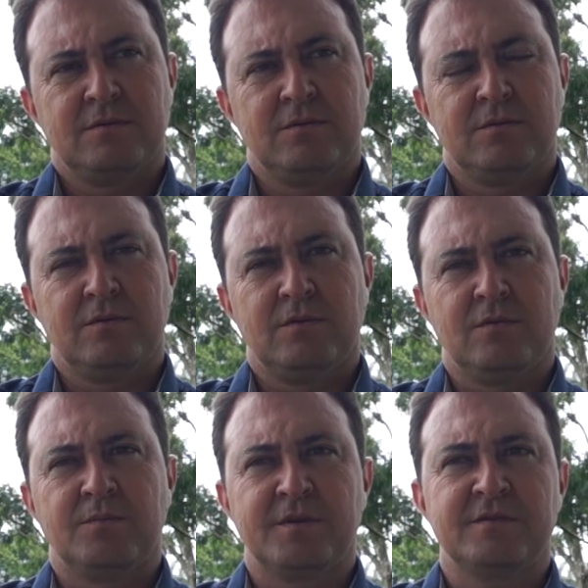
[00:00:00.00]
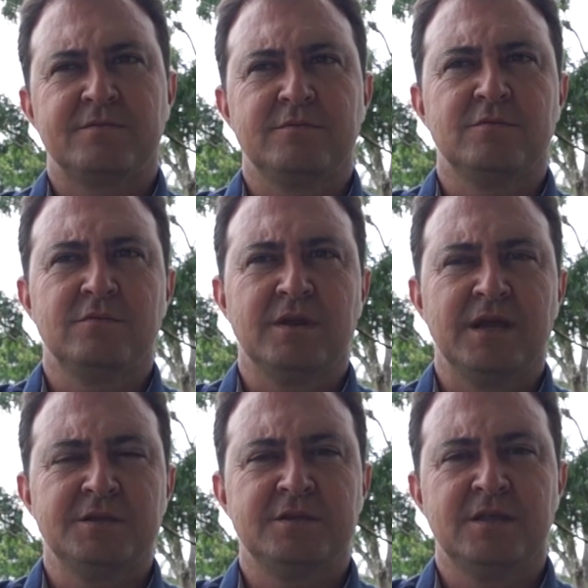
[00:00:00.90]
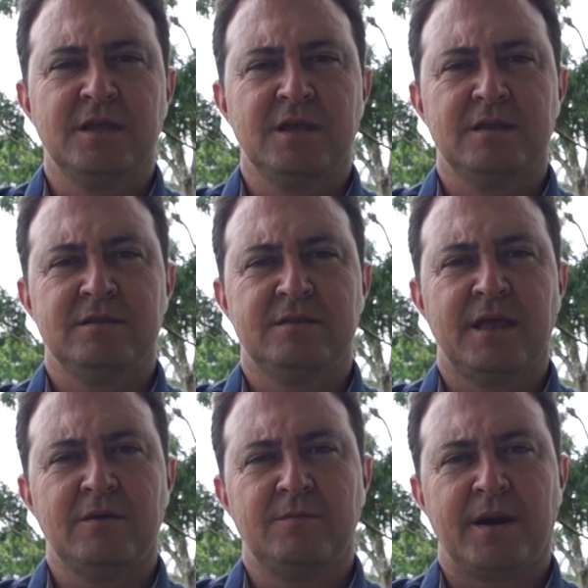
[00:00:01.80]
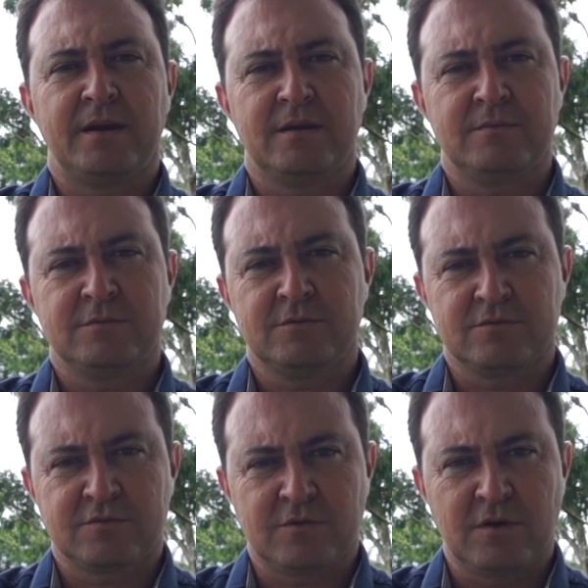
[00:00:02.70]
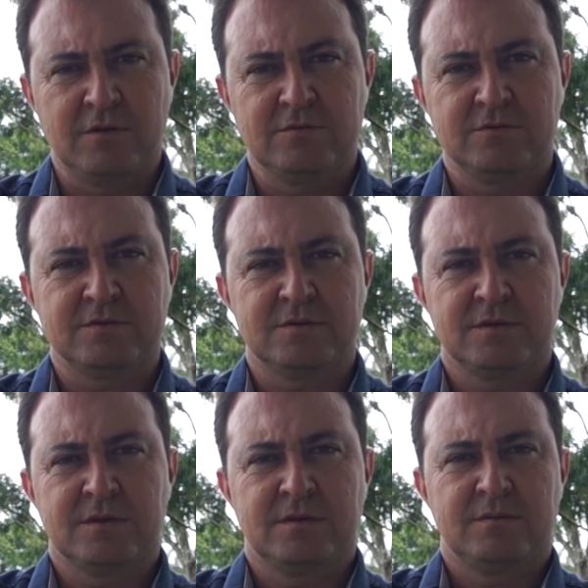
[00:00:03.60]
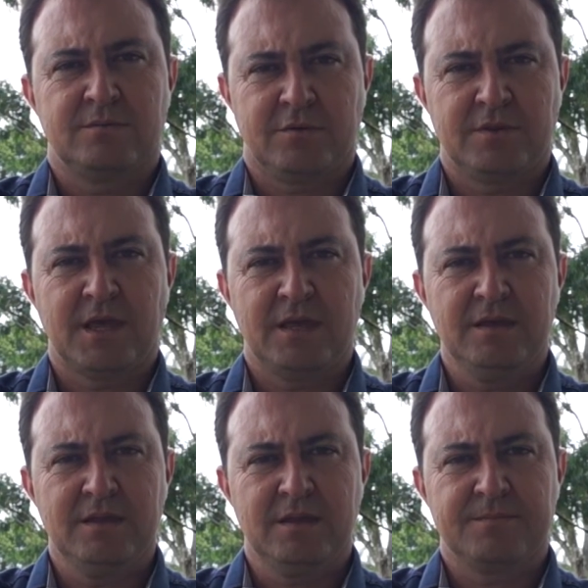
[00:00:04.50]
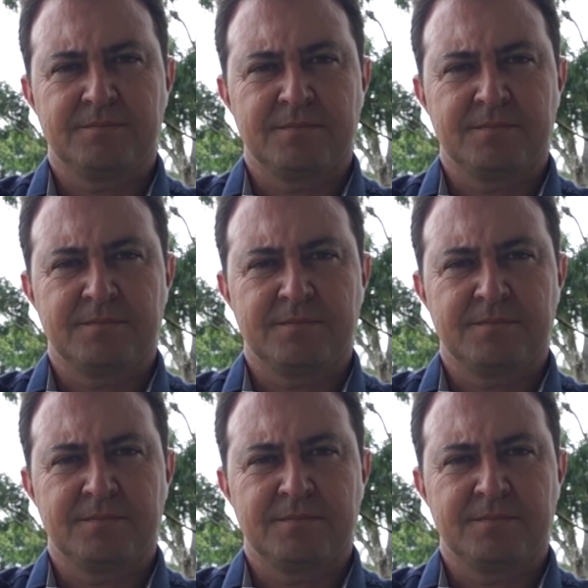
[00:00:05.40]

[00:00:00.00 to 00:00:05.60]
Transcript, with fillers: o preço do leite dele tem o parâmetro sólidos, proteína,